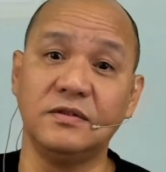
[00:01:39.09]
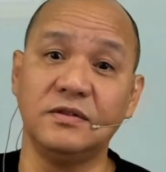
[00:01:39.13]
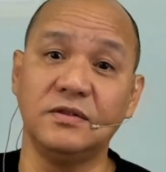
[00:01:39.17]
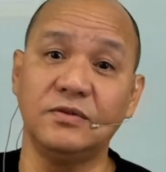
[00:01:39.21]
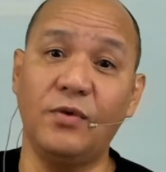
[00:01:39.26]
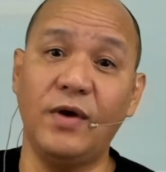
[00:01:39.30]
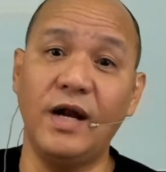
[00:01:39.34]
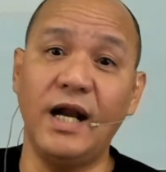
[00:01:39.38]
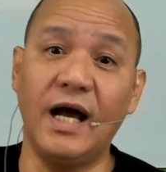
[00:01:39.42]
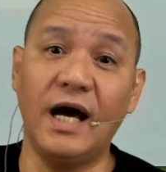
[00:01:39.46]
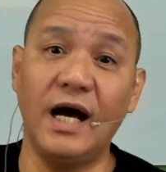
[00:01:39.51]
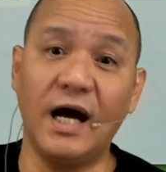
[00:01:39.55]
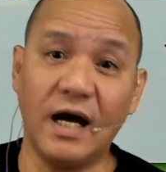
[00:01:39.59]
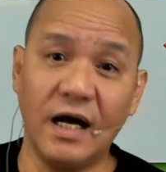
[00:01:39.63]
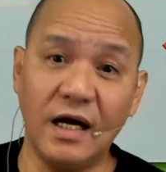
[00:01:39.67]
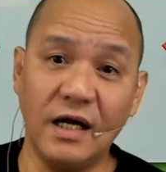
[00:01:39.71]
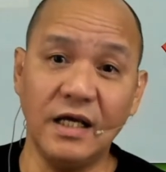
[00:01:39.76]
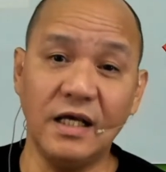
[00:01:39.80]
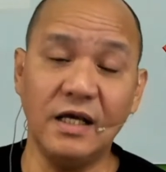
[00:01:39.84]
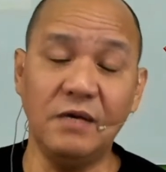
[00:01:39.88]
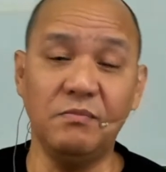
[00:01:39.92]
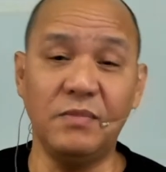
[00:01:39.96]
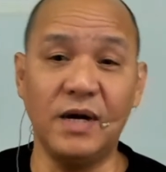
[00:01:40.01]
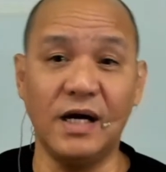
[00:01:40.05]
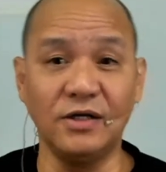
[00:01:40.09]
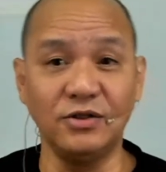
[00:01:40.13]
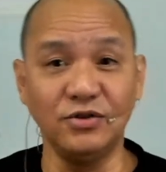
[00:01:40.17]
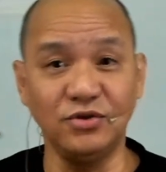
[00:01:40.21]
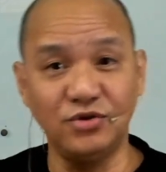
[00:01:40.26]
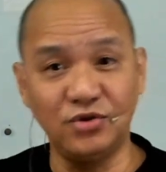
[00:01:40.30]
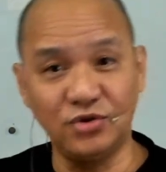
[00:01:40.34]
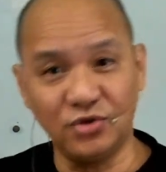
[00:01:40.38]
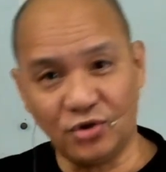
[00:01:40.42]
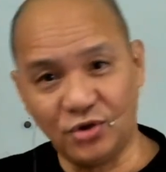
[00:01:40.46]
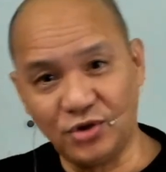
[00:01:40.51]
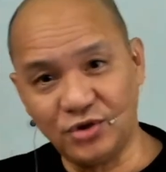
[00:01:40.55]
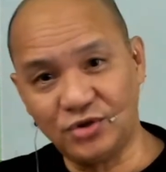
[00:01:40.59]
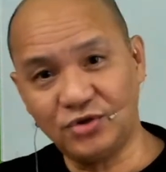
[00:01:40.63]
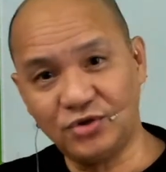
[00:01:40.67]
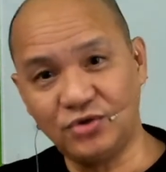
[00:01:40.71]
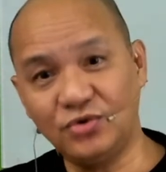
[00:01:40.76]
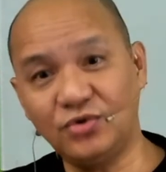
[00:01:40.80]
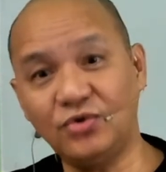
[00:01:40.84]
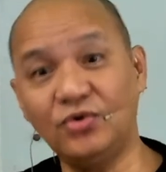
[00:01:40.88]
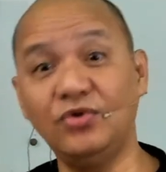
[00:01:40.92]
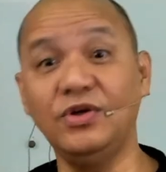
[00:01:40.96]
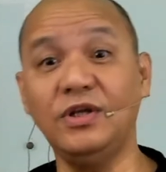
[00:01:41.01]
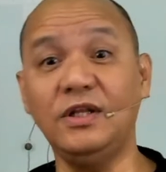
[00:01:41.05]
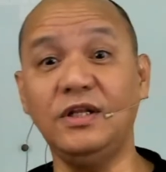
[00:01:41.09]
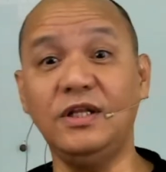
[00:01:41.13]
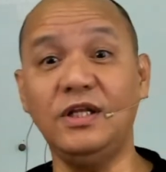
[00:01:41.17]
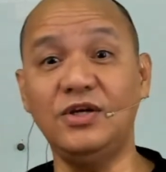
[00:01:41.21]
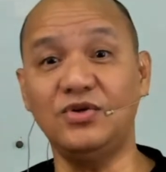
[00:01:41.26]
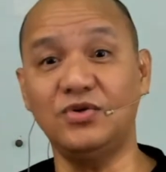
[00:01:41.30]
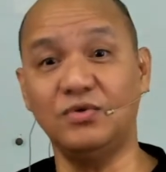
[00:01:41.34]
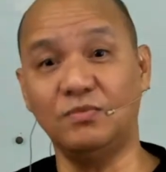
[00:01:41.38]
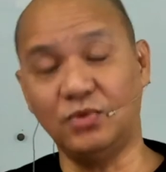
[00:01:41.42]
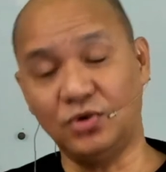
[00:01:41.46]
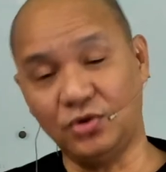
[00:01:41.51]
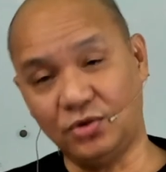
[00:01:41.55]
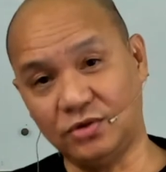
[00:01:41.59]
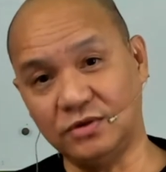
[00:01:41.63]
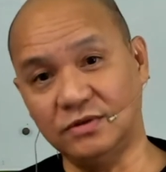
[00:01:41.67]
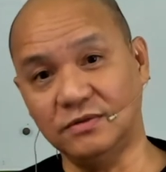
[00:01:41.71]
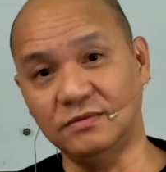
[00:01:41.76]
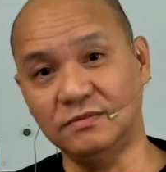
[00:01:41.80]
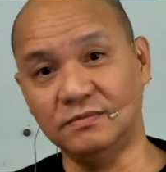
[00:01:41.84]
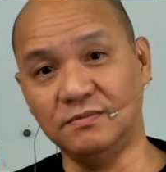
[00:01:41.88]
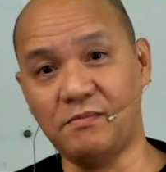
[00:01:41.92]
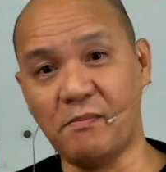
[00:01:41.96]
wala kang ibang choice kung hindi sumunod.